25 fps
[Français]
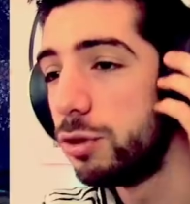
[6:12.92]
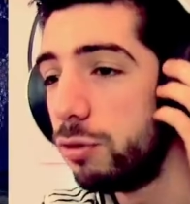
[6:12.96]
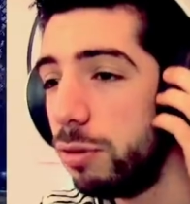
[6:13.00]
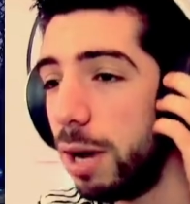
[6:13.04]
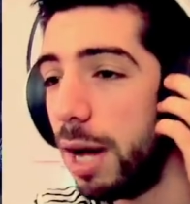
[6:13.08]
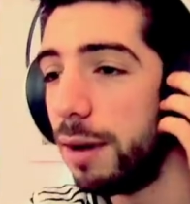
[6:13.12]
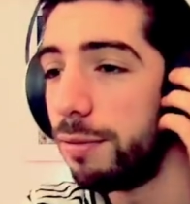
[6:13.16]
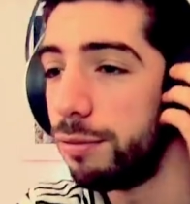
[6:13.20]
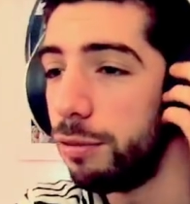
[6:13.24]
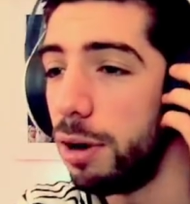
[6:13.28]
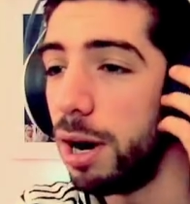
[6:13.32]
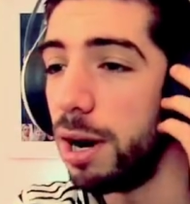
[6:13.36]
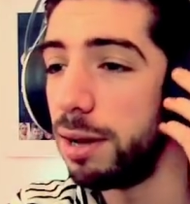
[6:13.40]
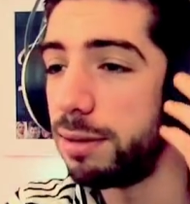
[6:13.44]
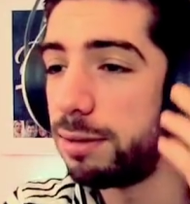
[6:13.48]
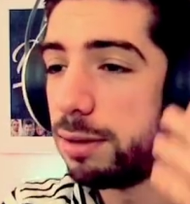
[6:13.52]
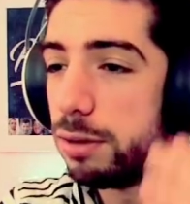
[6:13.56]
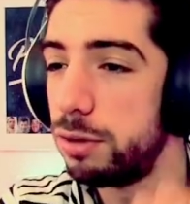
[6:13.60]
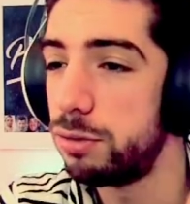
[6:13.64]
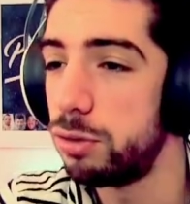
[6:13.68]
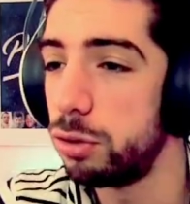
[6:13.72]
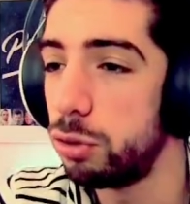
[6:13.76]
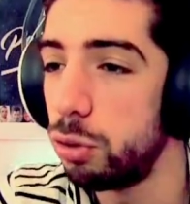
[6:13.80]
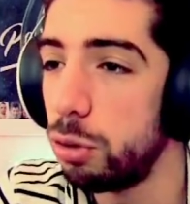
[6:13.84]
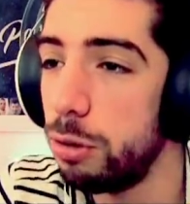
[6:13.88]
je voulais avoir ce,
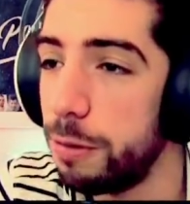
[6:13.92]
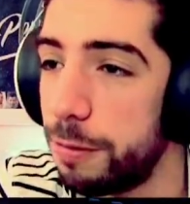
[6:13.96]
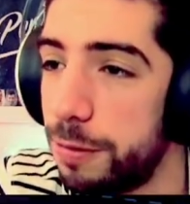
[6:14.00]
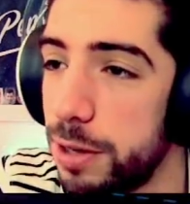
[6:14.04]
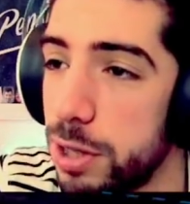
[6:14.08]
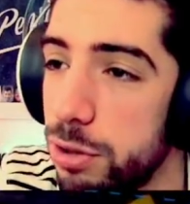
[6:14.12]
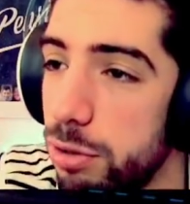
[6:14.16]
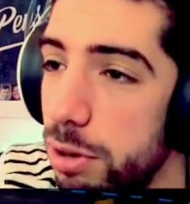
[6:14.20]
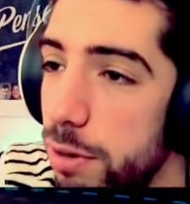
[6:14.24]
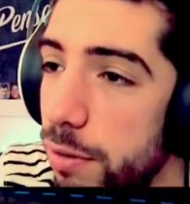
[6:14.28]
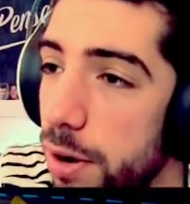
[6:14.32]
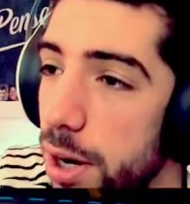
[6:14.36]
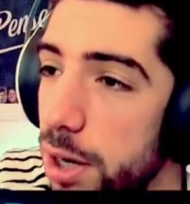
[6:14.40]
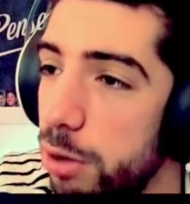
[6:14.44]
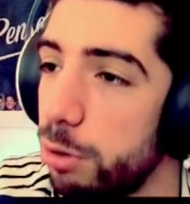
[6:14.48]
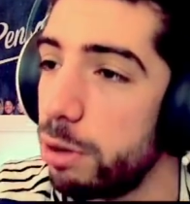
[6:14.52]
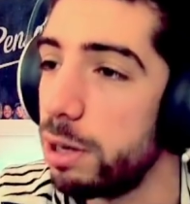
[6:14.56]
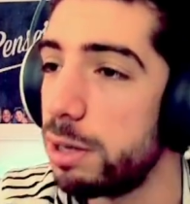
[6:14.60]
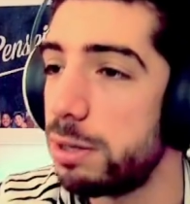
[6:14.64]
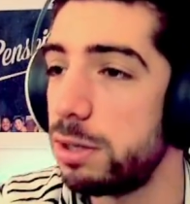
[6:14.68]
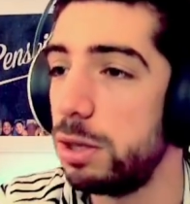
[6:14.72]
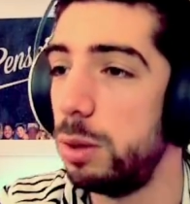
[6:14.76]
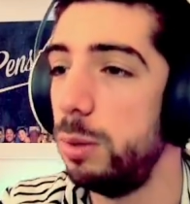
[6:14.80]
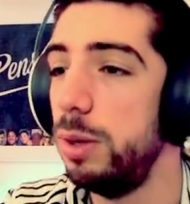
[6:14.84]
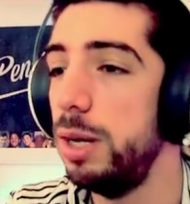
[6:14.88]
trophée, je voulais voir à quoi
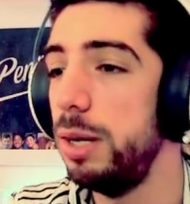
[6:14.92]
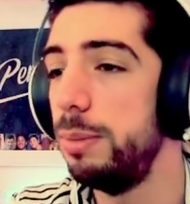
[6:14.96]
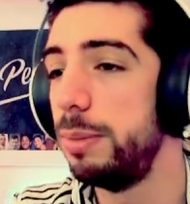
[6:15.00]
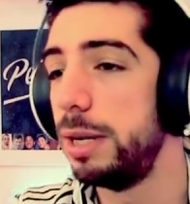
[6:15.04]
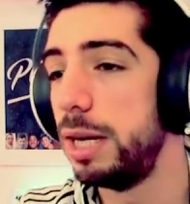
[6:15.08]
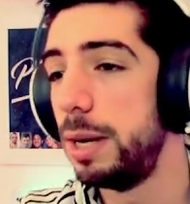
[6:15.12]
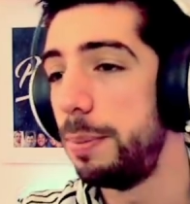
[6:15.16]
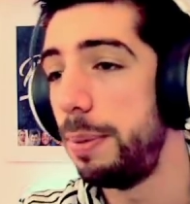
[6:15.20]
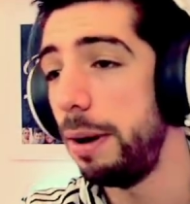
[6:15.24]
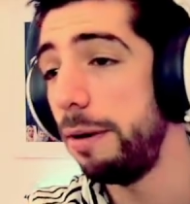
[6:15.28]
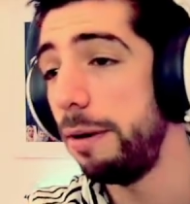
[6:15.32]
il lait, bah ben, il est